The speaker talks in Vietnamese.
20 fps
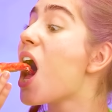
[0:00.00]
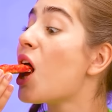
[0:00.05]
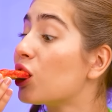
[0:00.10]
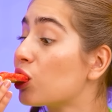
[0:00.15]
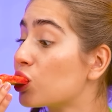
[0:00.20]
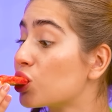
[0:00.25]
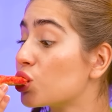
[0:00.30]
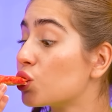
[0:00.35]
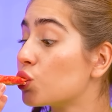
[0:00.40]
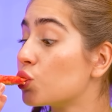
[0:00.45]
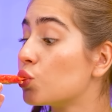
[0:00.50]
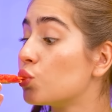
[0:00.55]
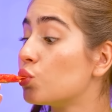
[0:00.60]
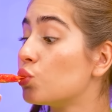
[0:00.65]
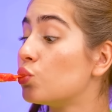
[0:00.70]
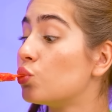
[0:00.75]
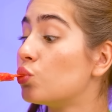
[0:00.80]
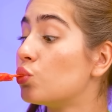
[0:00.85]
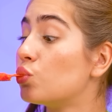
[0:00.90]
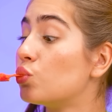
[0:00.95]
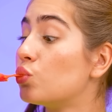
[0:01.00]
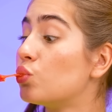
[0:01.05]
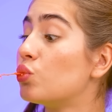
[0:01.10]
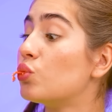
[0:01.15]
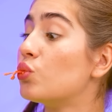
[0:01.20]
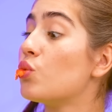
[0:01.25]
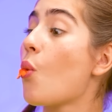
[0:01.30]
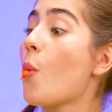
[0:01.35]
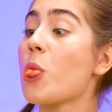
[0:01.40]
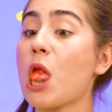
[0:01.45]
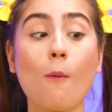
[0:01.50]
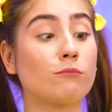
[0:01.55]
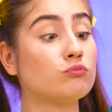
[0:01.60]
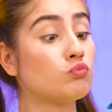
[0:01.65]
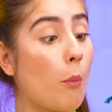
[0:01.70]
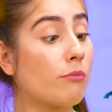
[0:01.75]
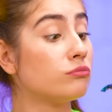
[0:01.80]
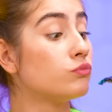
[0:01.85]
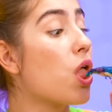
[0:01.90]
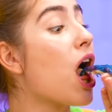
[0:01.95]
bạn hãy nhìn xem Nó kéo
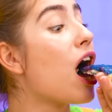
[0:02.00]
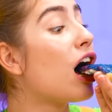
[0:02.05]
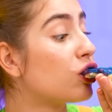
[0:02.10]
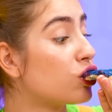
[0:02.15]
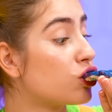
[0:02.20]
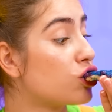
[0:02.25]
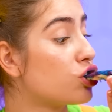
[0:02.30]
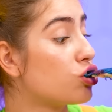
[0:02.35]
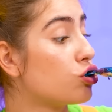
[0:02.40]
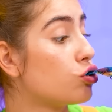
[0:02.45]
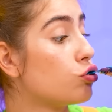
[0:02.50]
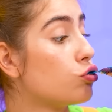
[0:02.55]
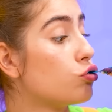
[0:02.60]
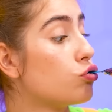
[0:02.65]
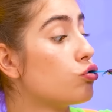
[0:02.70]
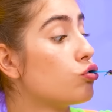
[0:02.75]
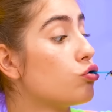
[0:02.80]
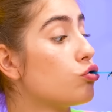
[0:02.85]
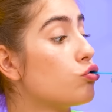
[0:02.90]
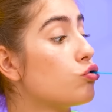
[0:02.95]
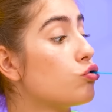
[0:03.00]
dài như thế nào